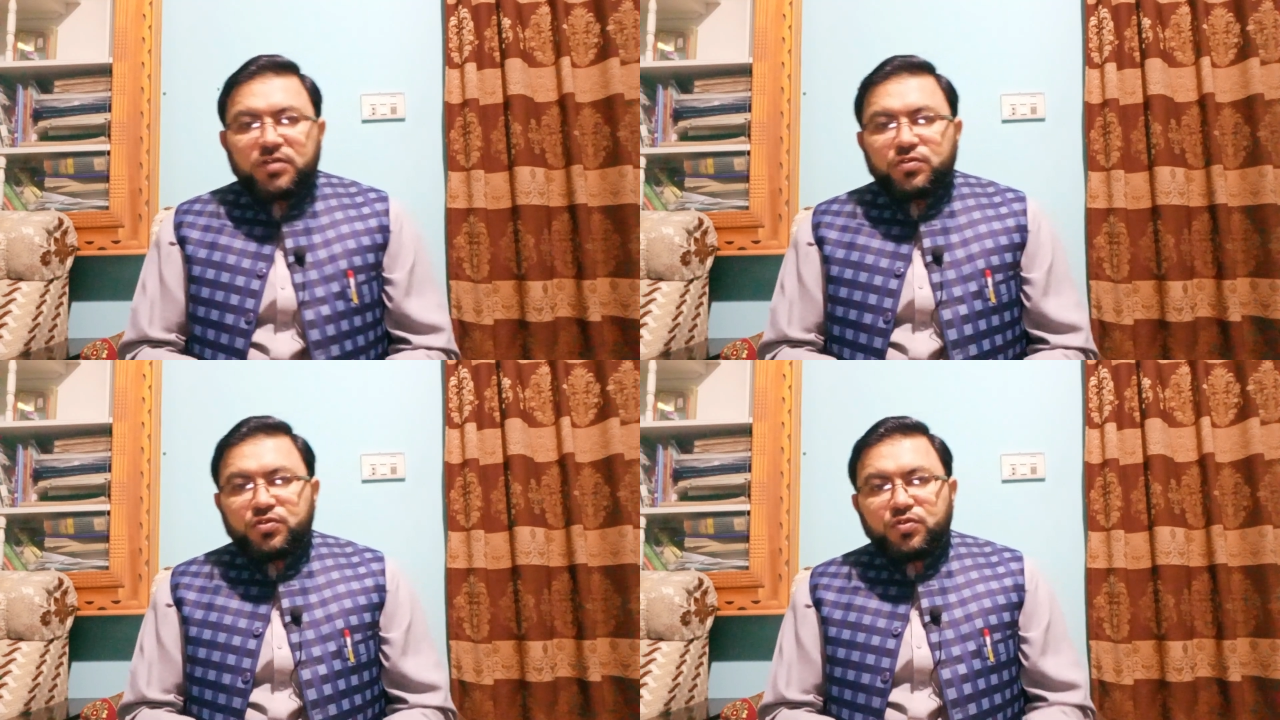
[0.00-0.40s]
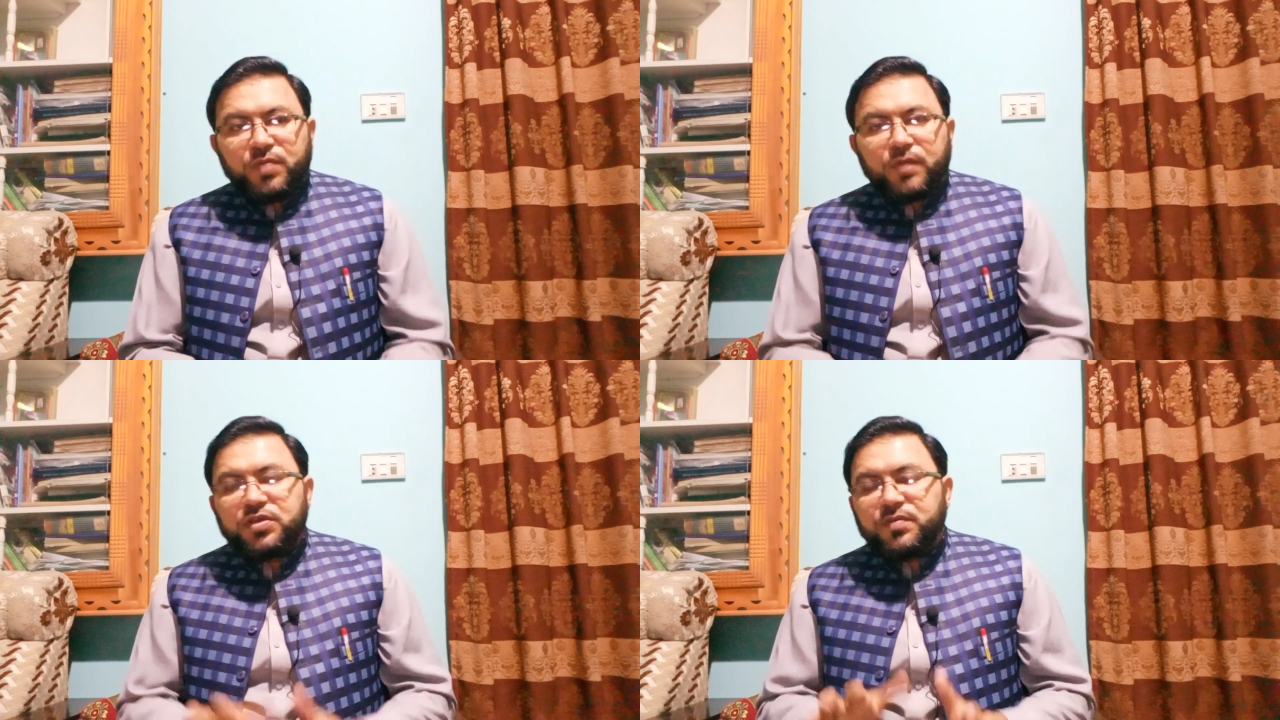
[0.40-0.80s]
दोस्तों
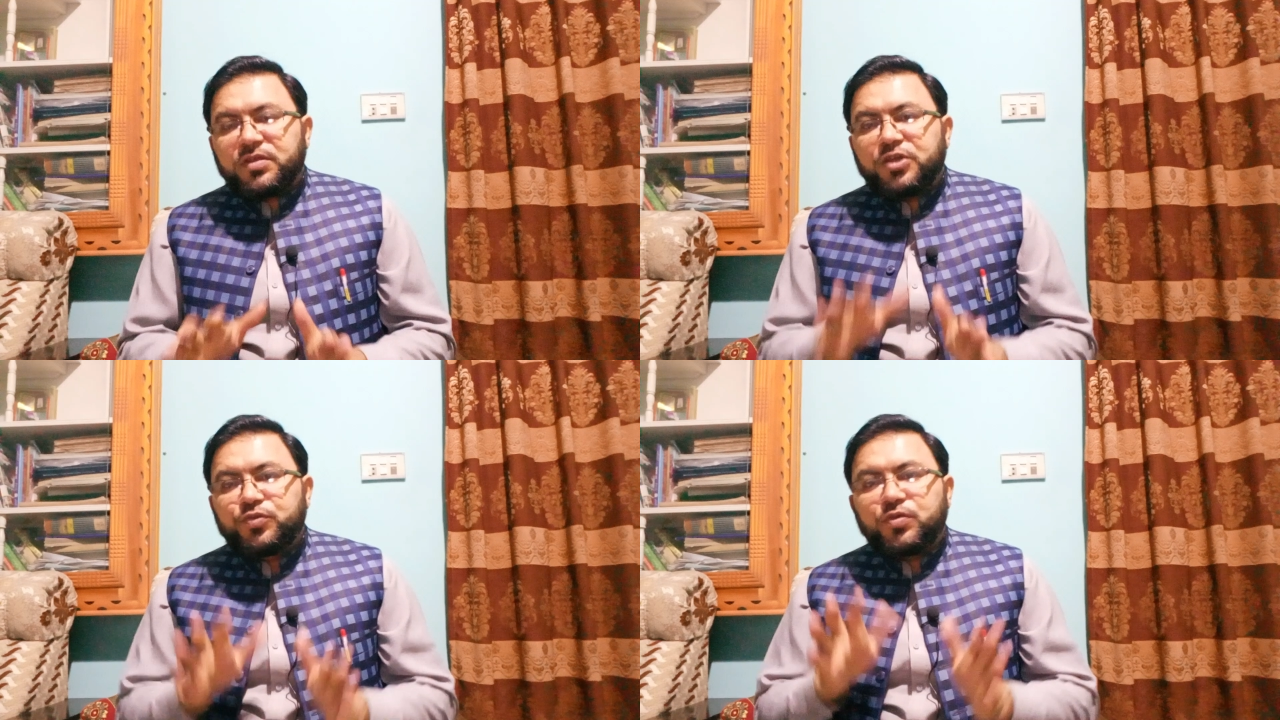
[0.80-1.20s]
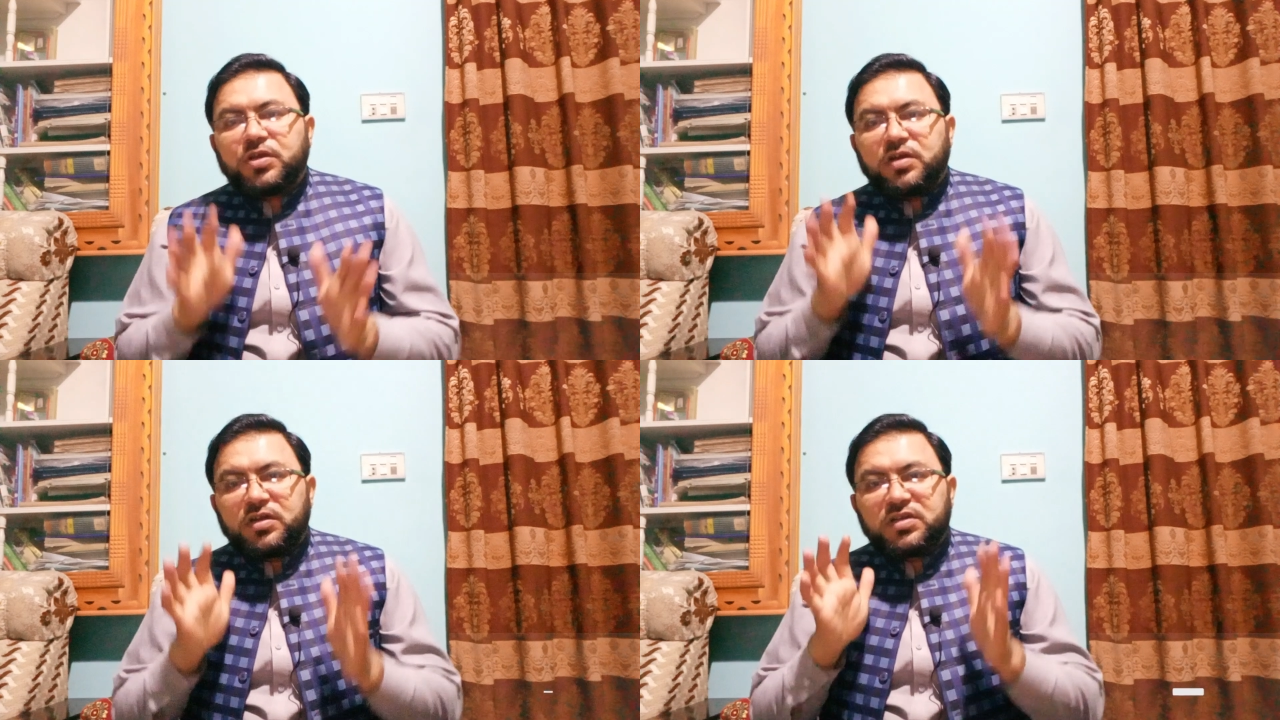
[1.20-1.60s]
मैं आपको ये बता दूँ कि
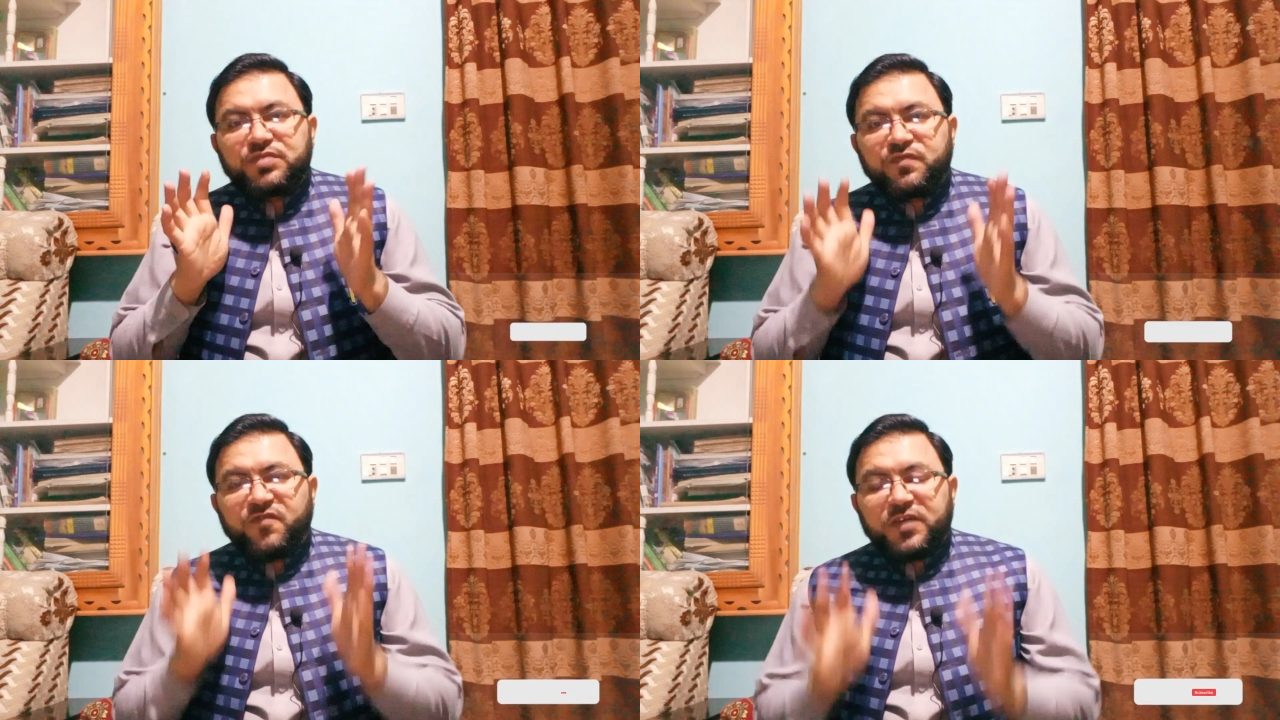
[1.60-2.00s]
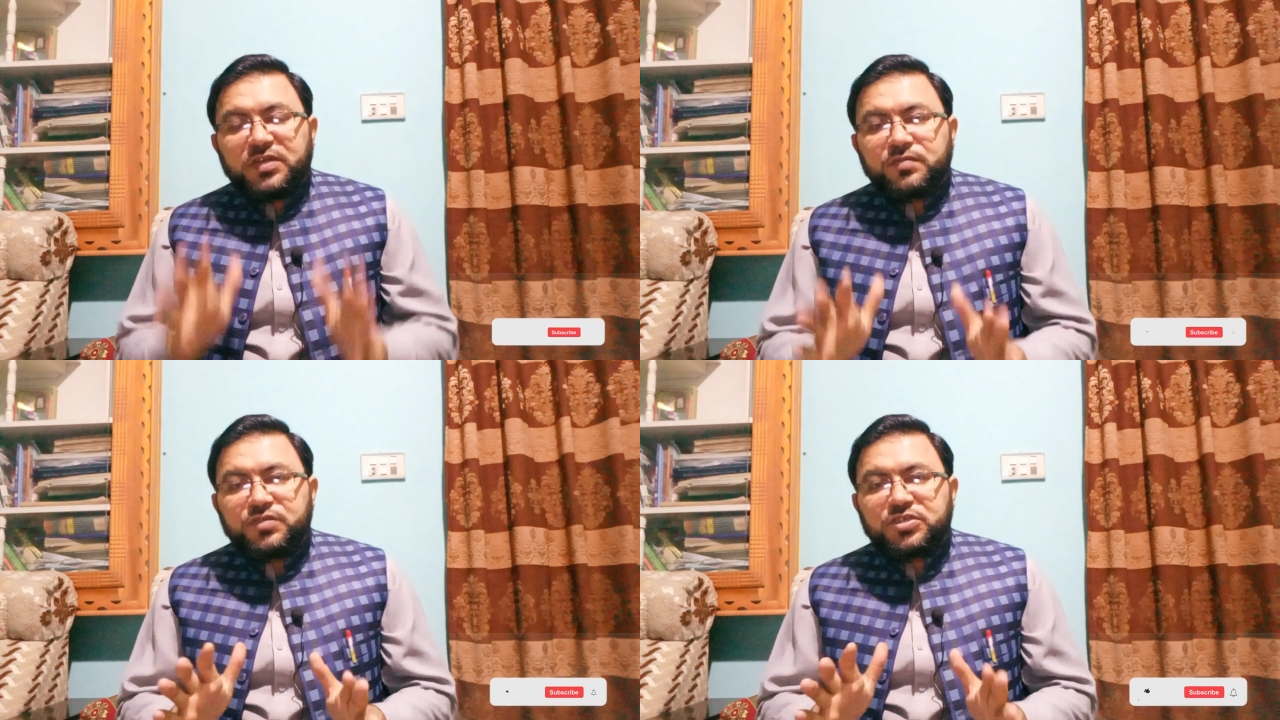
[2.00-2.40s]
आर्टिमिस
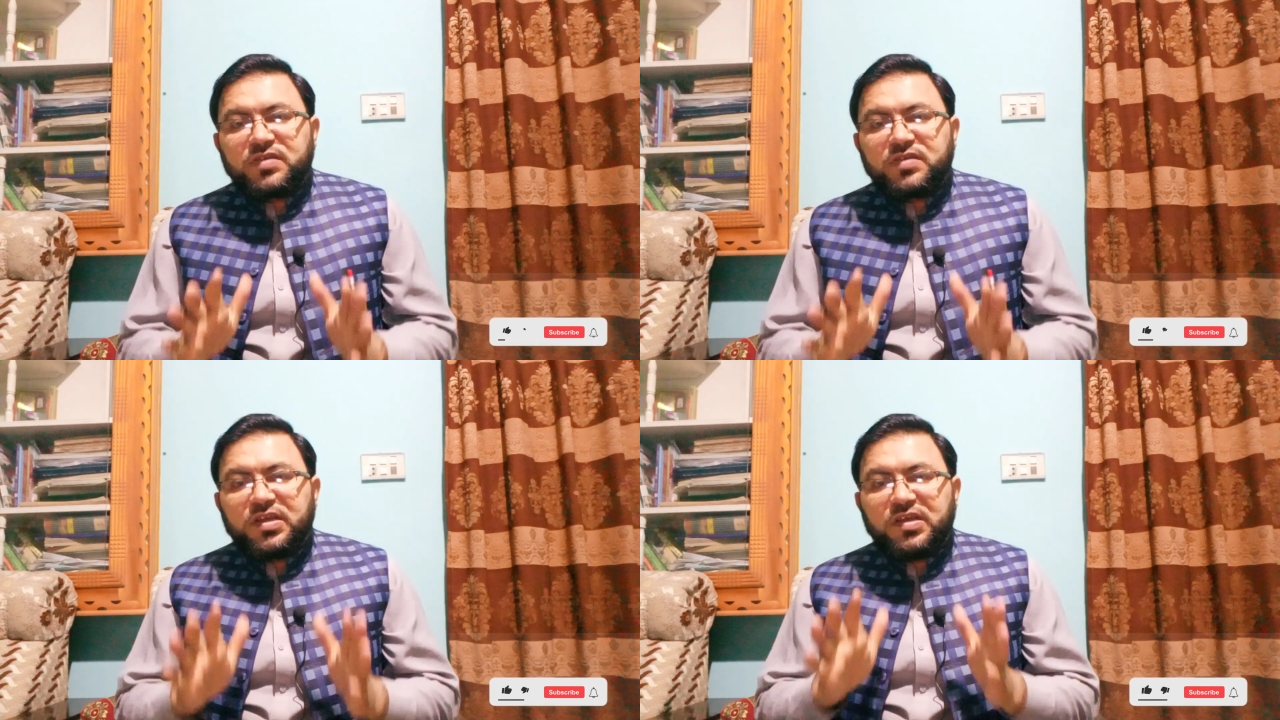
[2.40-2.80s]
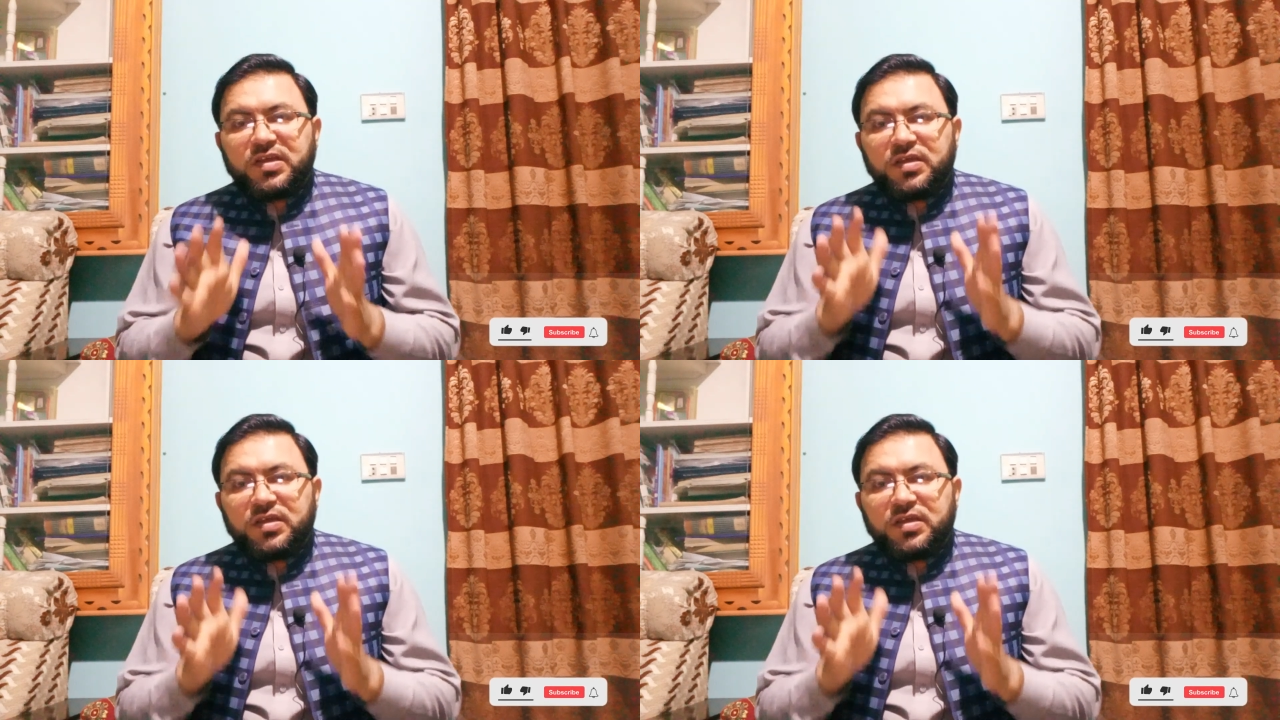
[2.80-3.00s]
वन मिशन ने